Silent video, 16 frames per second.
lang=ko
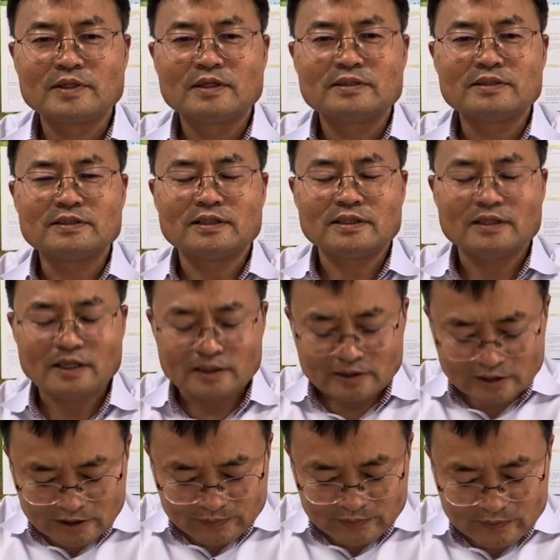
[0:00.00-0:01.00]
예,
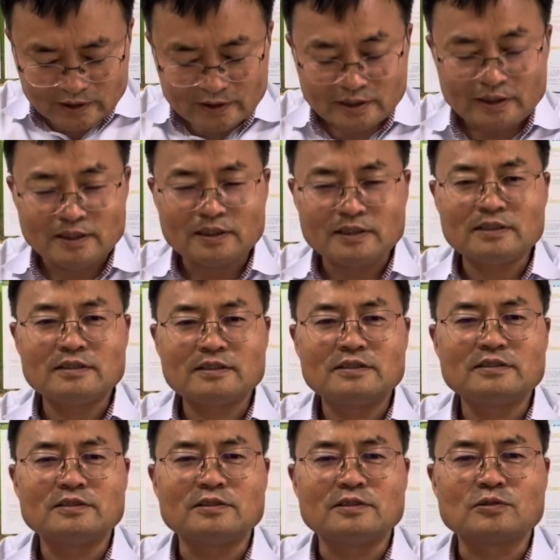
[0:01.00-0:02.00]
안녕하십니까
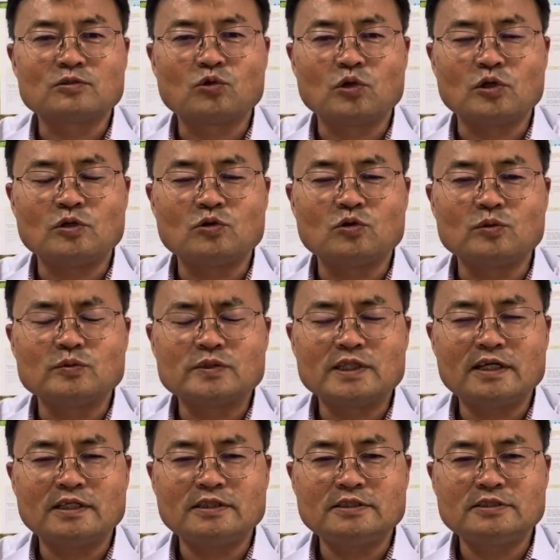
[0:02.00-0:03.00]
어,
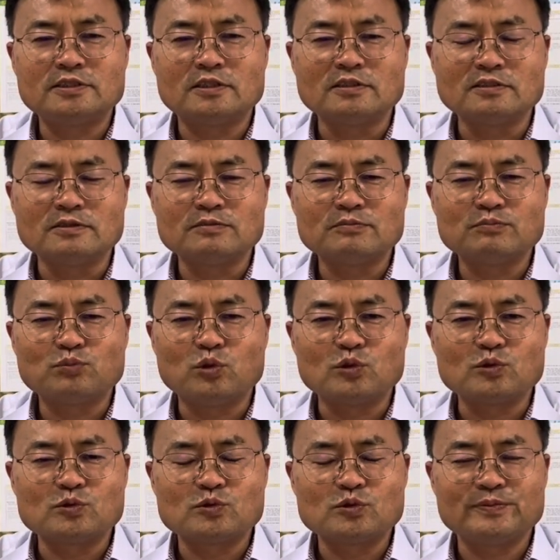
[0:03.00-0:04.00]
공인농사
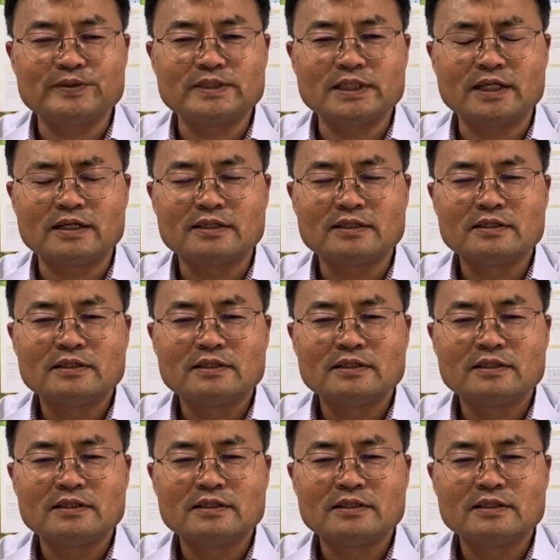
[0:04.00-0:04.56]
정봉수입니다.